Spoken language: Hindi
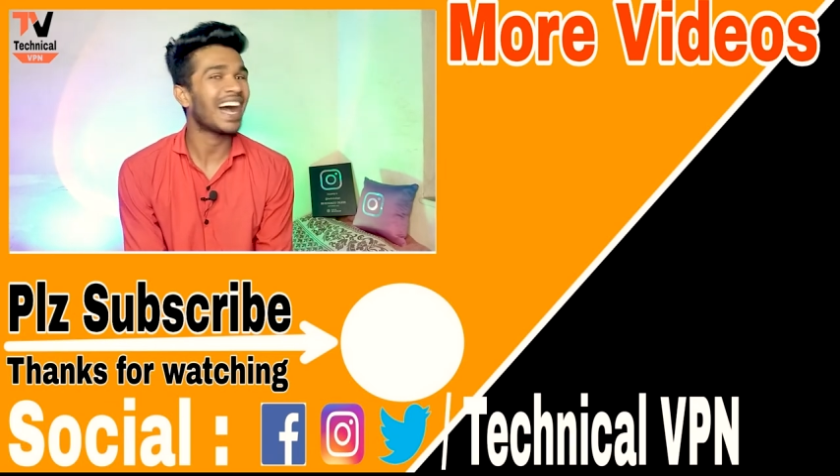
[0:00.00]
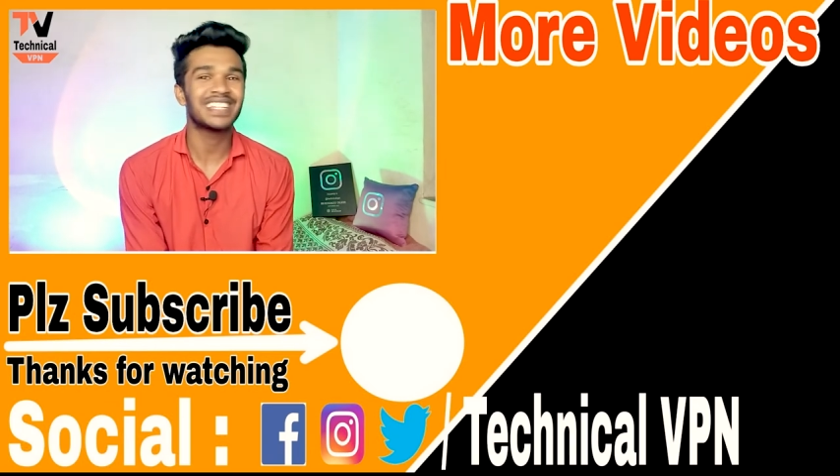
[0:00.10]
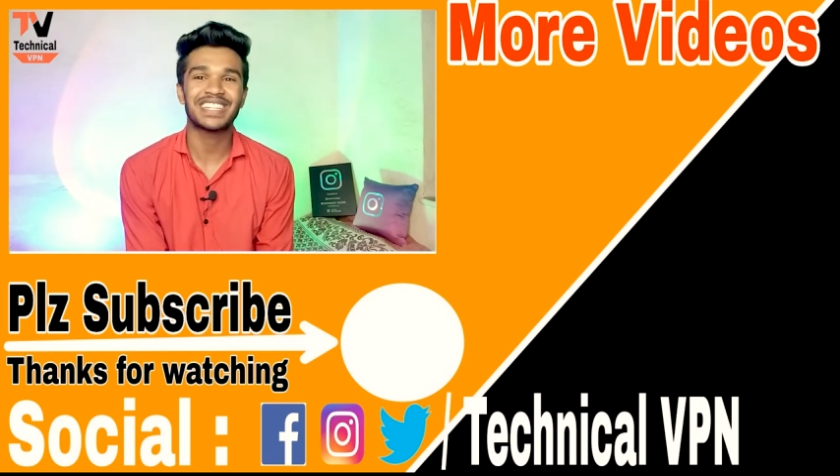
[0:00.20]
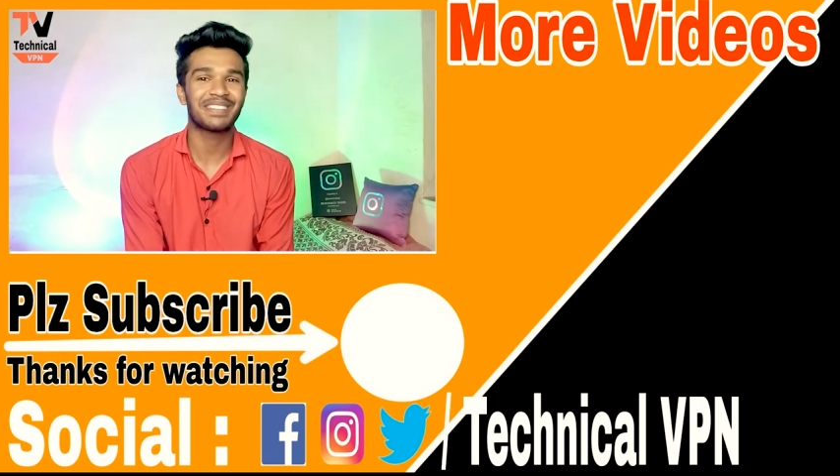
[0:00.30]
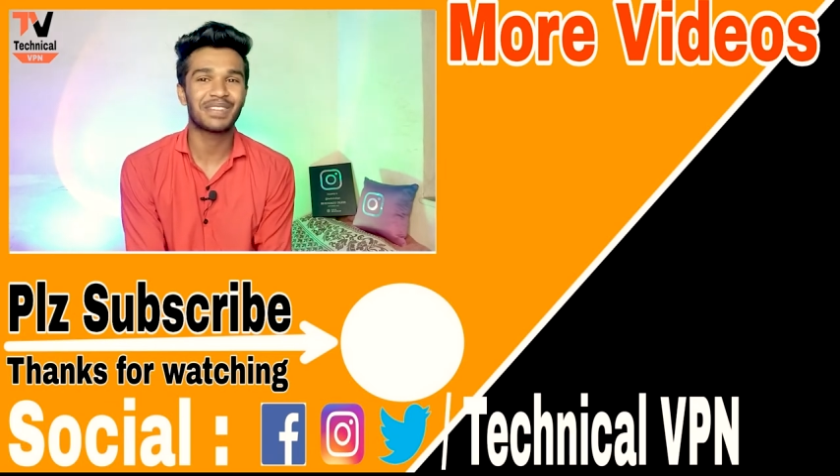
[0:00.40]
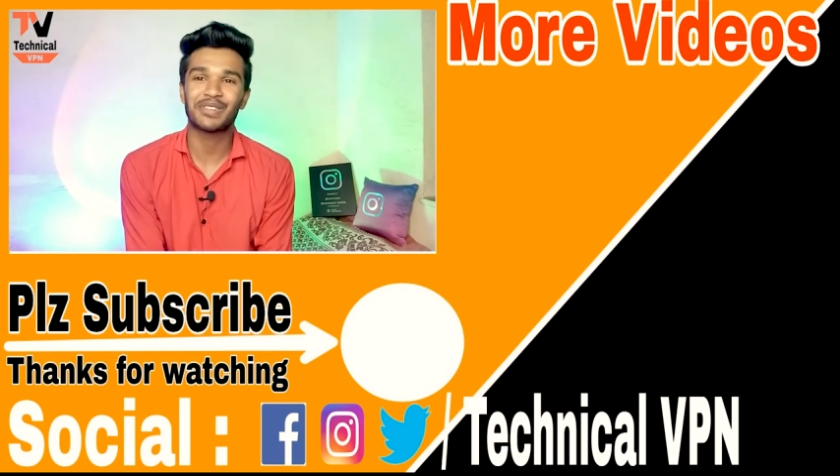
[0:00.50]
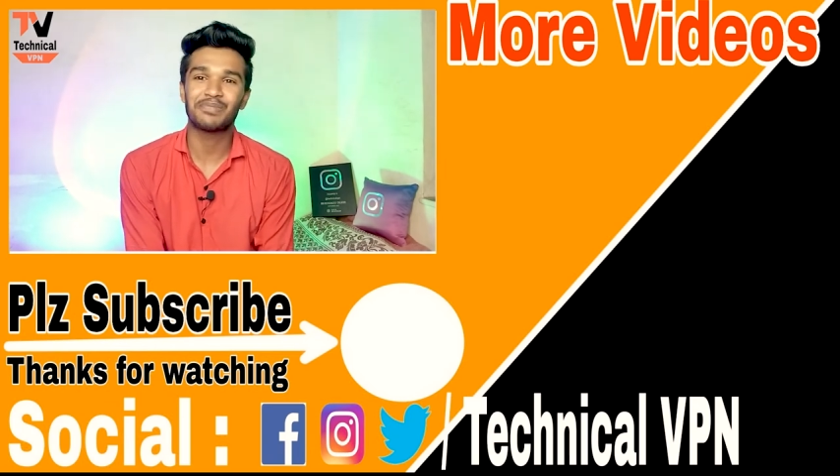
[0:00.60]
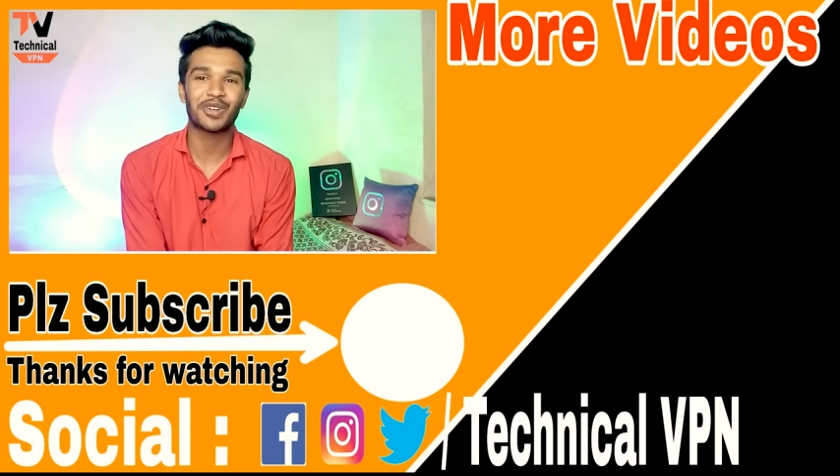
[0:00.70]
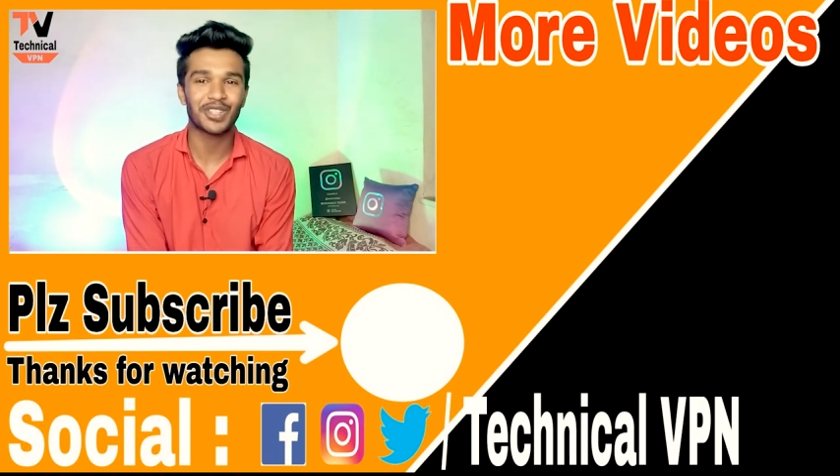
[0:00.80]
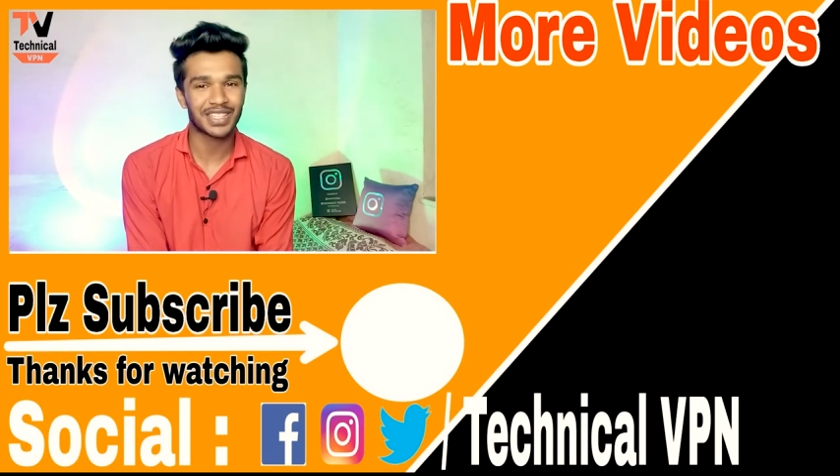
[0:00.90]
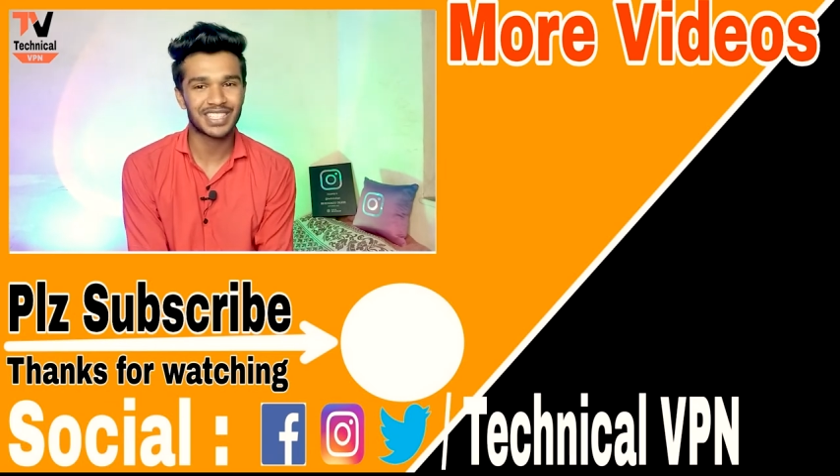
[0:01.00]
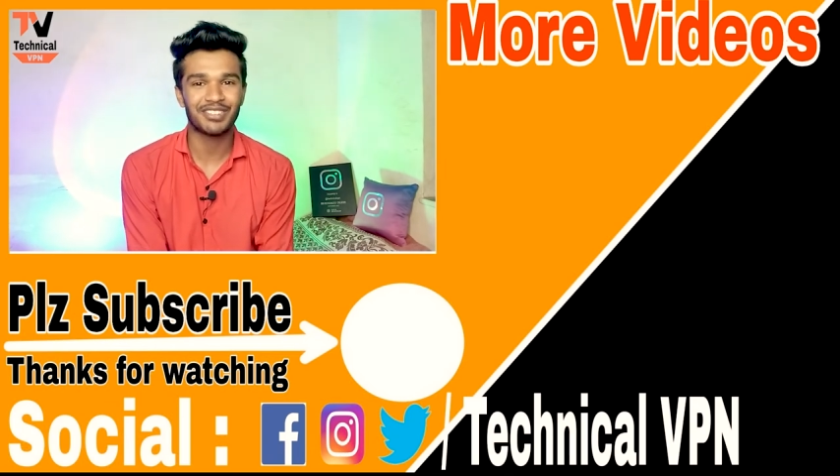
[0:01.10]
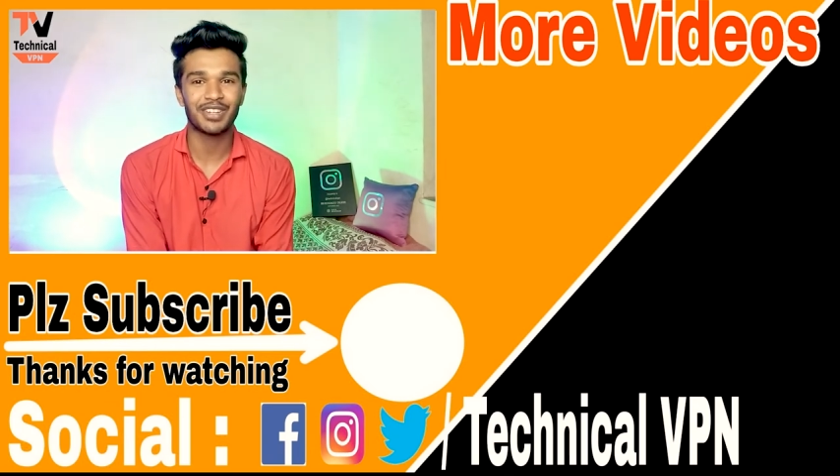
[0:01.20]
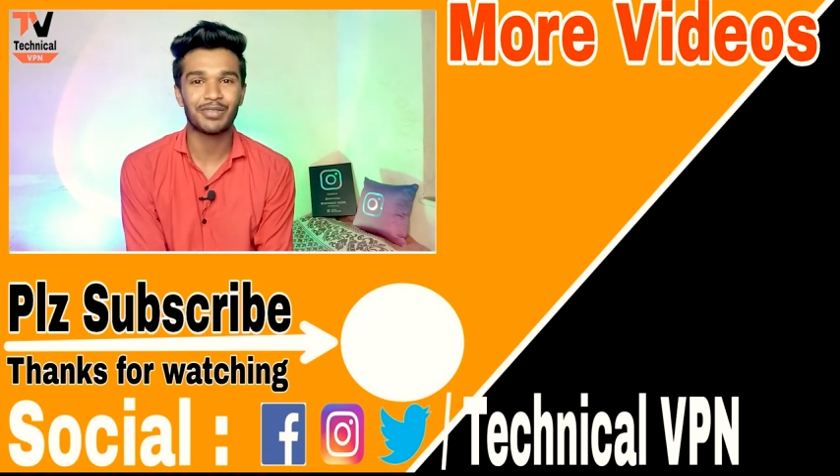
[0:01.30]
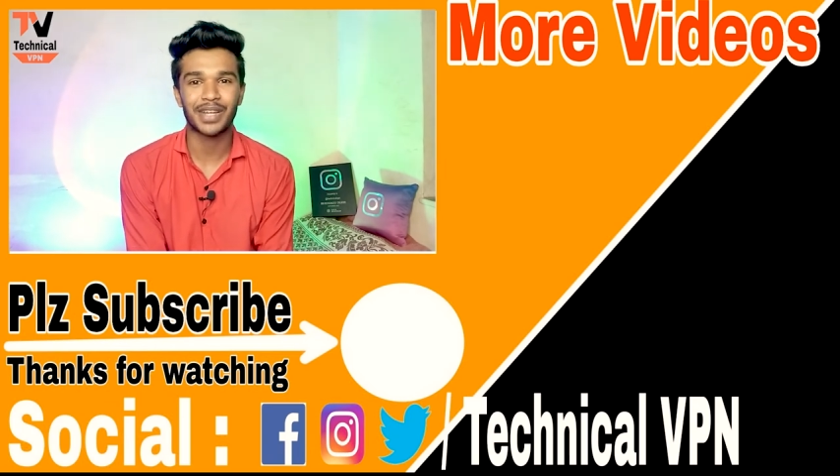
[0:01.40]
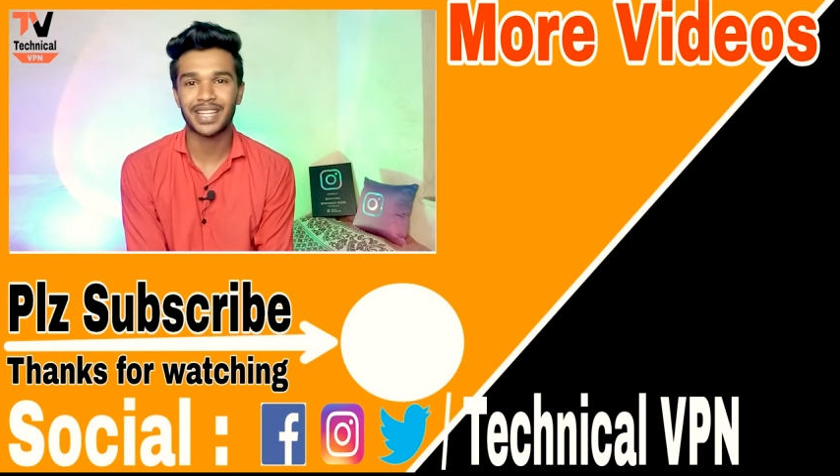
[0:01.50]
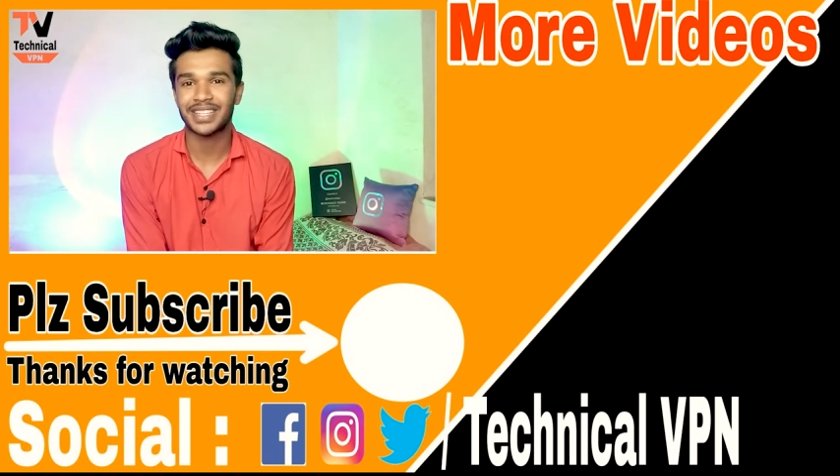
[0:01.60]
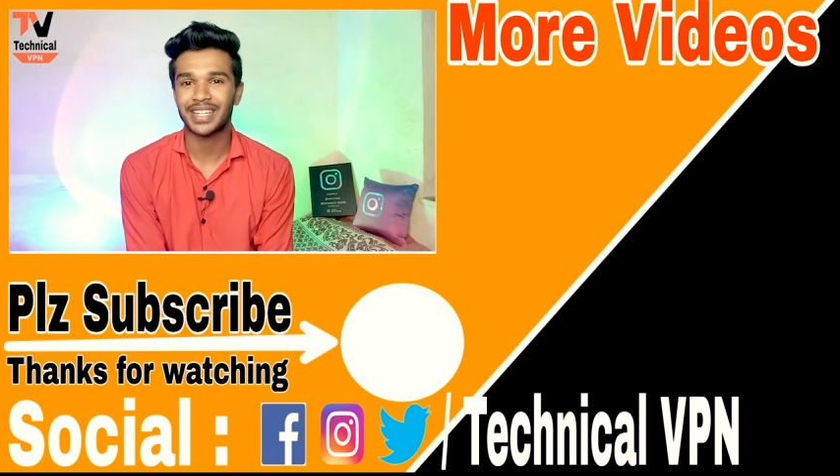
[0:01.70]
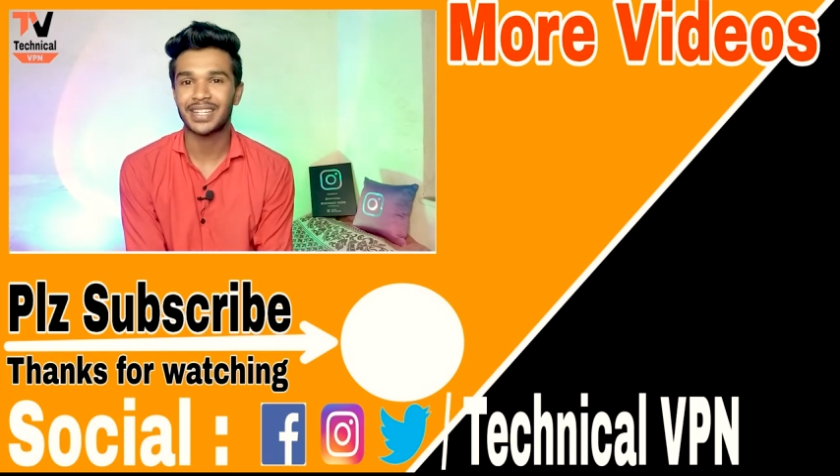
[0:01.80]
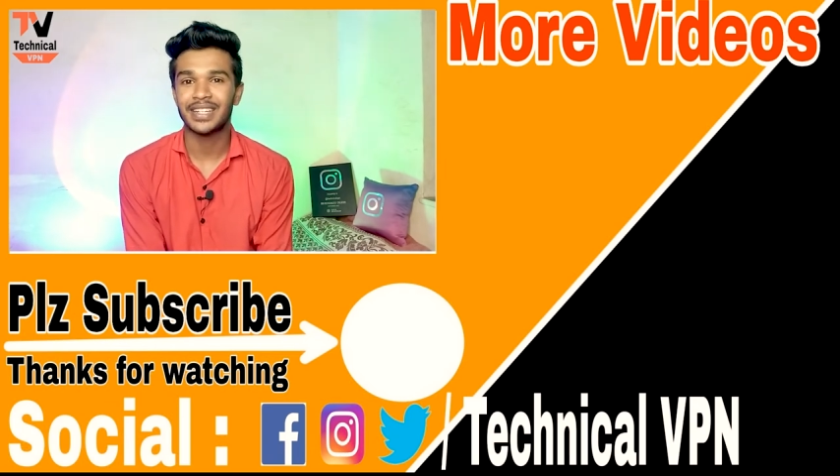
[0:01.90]
आ जाएगी बिकॉज अच्छे वीडियो
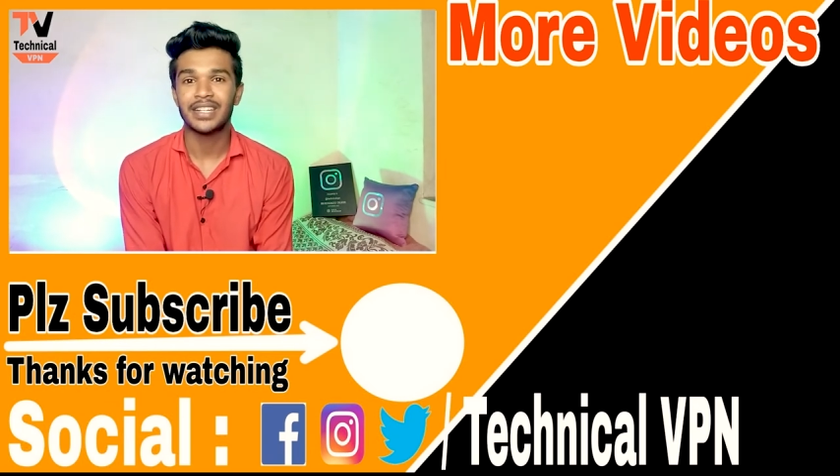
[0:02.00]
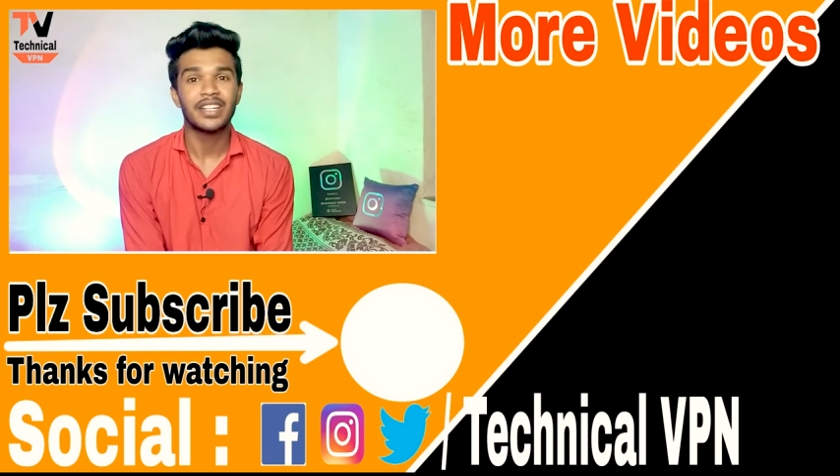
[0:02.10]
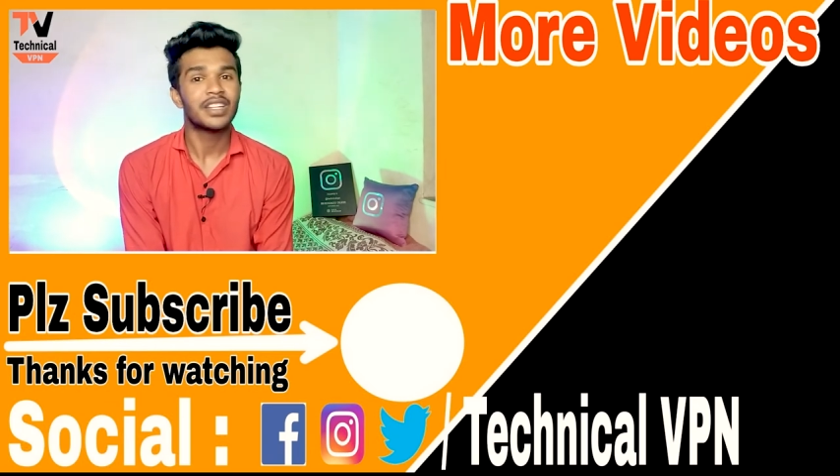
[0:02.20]
बनाते हैं